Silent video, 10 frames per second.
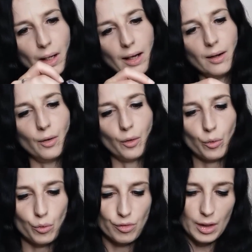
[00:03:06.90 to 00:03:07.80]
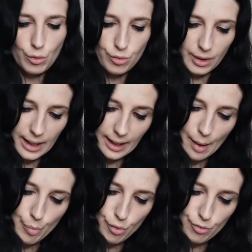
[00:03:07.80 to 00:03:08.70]
Alors, on va l'ouvrir,
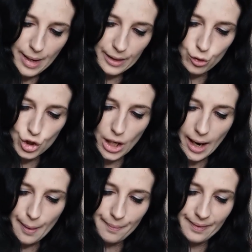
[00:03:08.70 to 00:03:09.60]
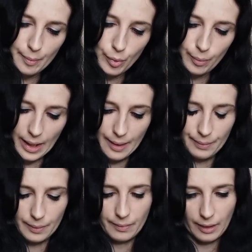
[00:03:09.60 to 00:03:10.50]
la pauvre bête que j'ai un petit peu... Ah,
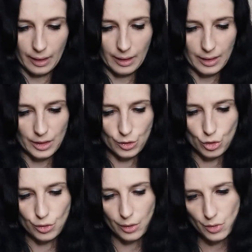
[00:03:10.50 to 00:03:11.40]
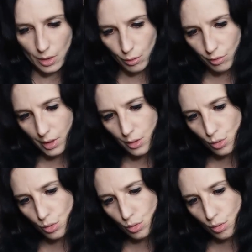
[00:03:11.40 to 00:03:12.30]
est-ce que j'ai réussi à l'ouvrir
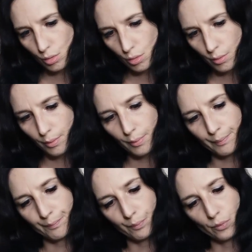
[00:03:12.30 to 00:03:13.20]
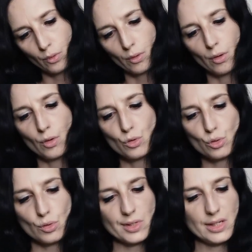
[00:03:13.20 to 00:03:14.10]
sans...
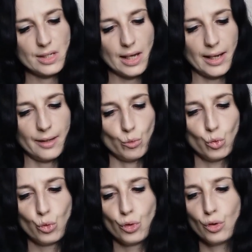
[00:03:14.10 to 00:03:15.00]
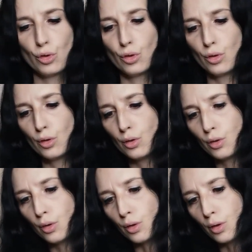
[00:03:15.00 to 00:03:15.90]
sans cisaille
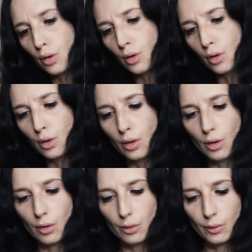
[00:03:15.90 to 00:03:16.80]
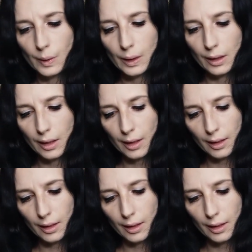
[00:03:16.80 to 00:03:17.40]
Oui Ok.